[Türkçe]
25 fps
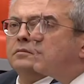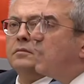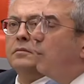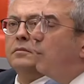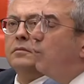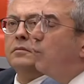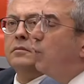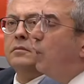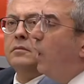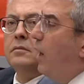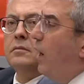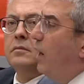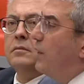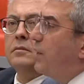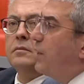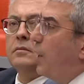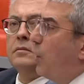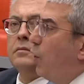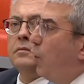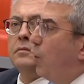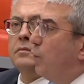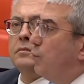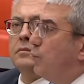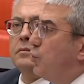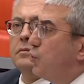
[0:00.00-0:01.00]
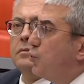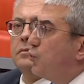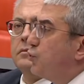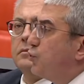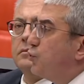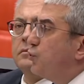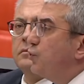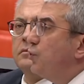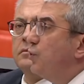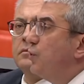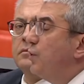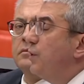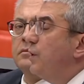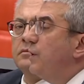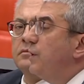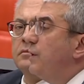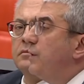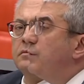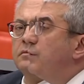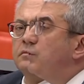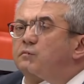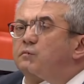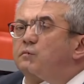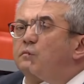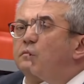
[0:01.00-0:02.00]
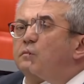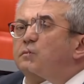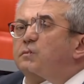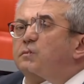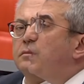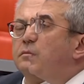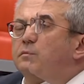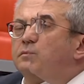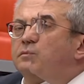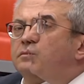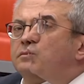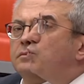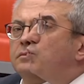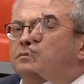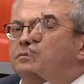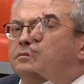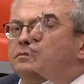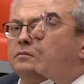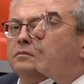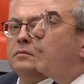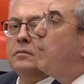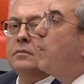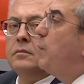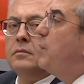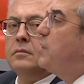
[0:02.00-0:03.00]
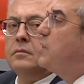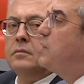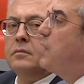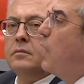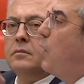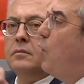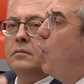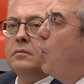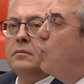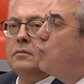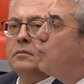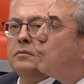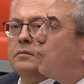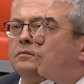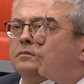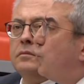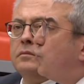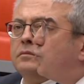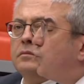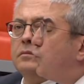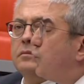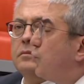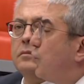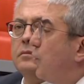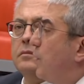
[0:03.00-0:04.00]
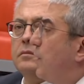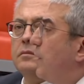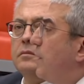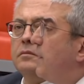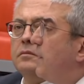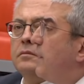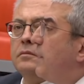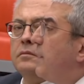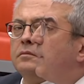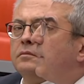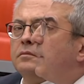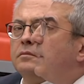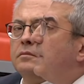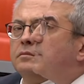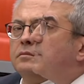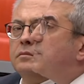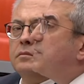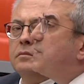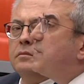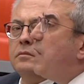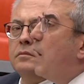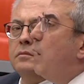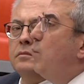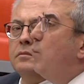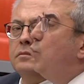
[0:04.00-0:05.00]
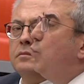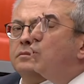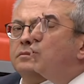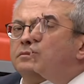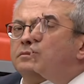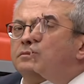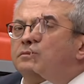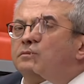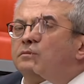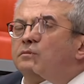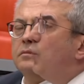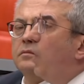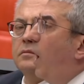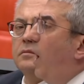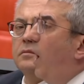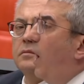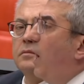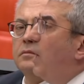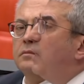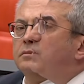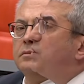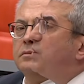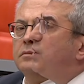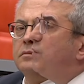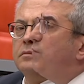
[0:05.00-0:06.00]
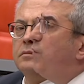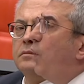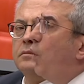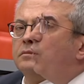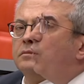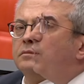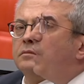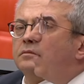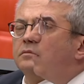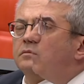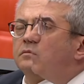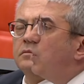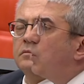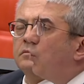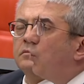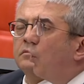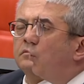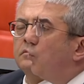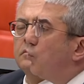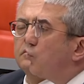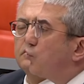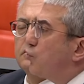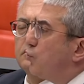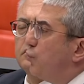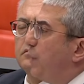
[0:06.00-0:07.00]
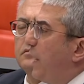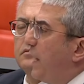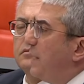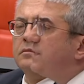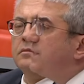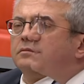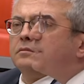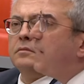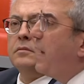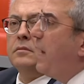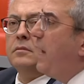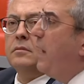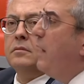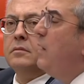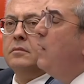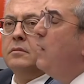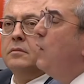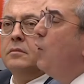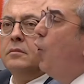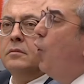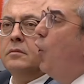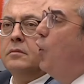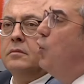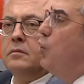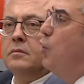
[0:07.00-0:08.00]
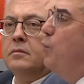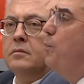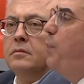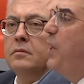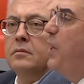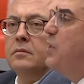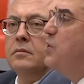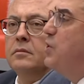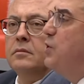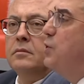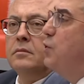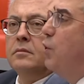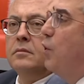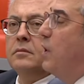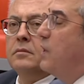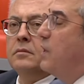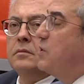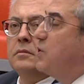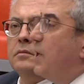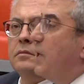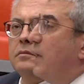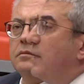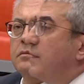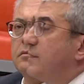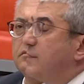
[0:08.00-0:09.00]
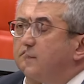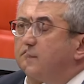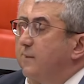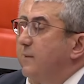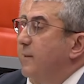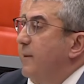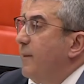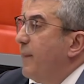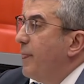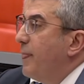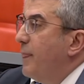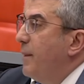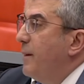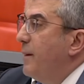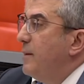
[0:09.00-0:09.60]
İstanbul'a aday olmuş. Diyor ki bu gündemimizde yoktur. İstanbullunun acil ve önemli konusu neyse onun peşinde olacağız.